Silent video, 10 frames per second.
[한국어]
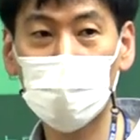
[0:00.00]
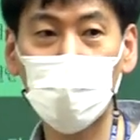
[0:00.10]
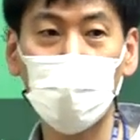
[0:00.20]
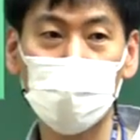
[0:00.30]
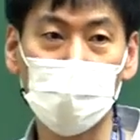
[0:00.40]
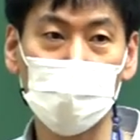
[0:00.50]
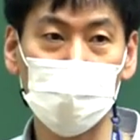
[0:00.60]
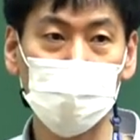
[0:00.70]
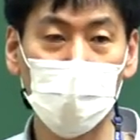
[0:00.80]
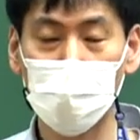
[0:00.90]
경우라고 딱 나와
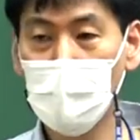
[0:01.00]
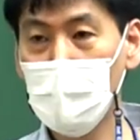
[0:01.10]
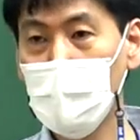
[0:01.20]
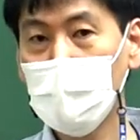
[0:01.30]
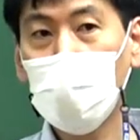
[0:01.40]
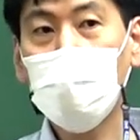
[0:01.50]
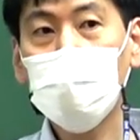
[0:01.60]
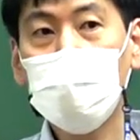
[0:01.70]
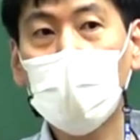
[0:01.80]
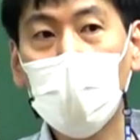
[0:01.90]
있으면
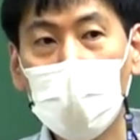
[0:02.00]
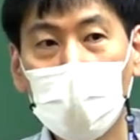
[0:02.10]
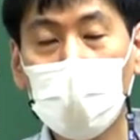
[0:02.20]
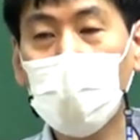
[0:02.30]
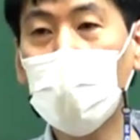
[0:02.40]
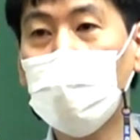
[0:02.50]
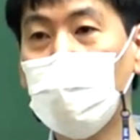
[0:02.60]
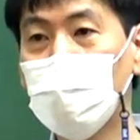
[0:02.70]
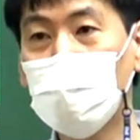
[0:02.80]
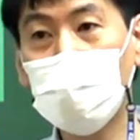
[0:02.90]
케이스가 한 개가 아니라
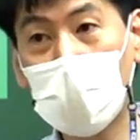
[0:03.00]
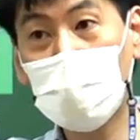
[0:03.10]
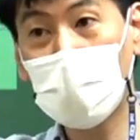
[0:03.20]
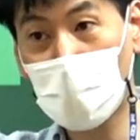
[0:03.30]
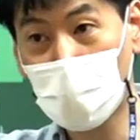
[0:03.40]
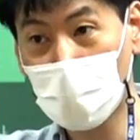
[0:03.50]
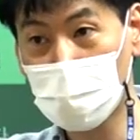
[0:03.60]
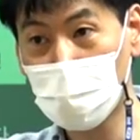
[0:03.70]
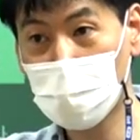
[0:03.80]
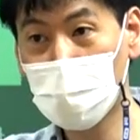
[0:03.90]
두 개, 세 개 막 나와야
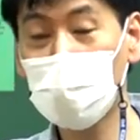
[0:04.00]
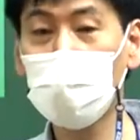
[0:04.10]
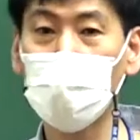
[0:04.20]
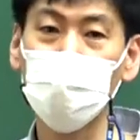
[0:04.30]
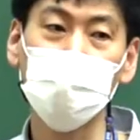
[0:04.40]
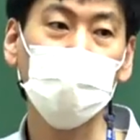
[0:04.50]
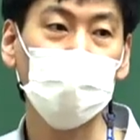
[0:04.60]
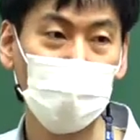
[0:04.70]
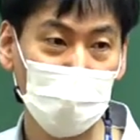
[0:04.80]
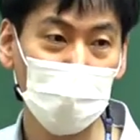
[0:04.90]
되거든. 그렇게 되면
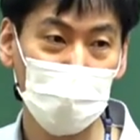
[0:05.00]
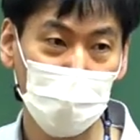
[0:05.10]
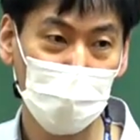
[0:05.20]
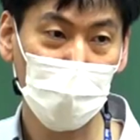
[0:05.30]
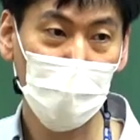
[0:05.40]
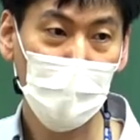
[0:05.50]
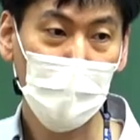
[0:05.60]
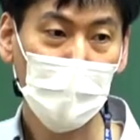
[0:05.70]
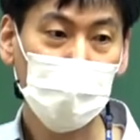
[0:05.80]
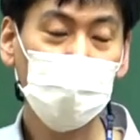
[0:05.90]
시간이 많이 걸린단 말이야.
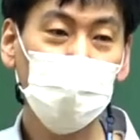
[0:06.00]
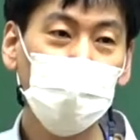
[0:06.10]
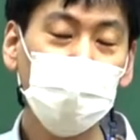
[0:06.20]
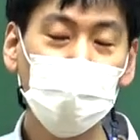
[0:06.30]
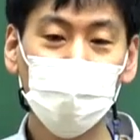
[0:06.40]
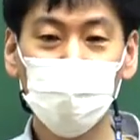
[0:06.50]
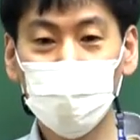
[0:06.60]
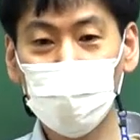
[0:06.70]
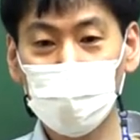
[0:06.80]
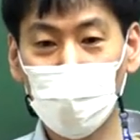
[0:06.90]
그래서 선택지에
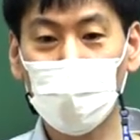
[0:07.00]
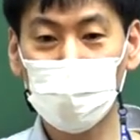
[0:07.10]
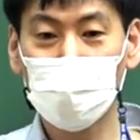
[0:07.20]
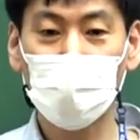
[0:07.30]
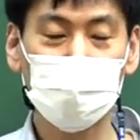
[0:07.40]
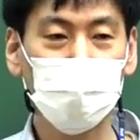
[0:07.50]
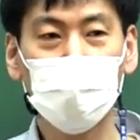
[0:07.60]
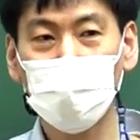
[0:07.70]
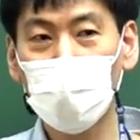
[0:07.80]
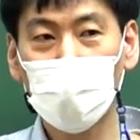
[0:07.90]
무슨 무슨 경우라고 딱 나와 있으면
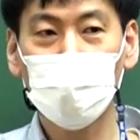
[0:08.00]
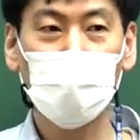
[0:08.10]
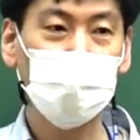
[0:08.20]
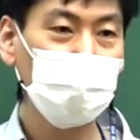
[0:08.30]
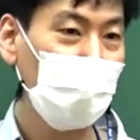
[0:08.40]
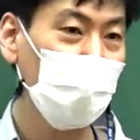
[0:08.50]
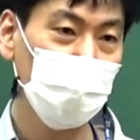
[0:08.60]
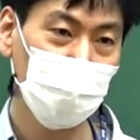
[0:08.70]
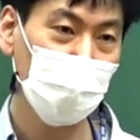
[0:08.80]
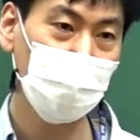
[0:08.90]
일단 손안 대고 다른
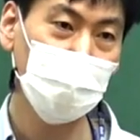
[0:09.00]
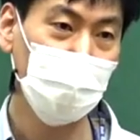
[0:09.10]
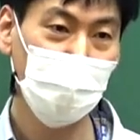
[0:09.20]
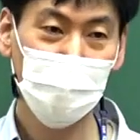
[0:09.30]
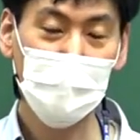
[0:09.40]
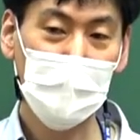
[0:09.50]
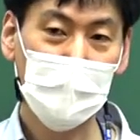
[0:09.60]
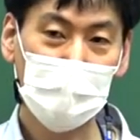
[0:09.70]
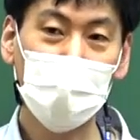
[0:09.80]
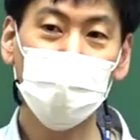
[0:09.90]
것부터 푸는 게 맞아.
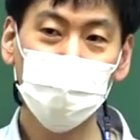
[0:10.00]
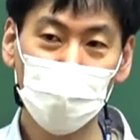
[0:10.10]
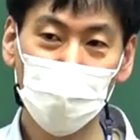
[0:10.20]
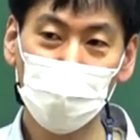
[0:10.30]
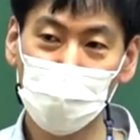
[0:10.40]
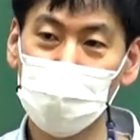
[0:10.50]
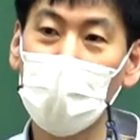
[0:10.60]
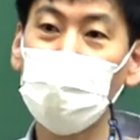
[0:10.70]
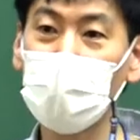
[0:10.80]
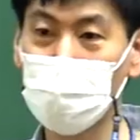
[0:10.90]
다른 거 풀어놓고 그
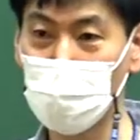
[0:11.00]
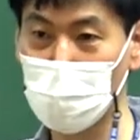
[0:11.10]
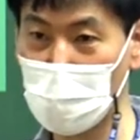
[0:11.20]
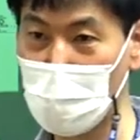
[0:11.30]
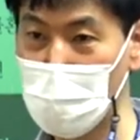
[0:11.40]
다음에 이거 풀면 돼.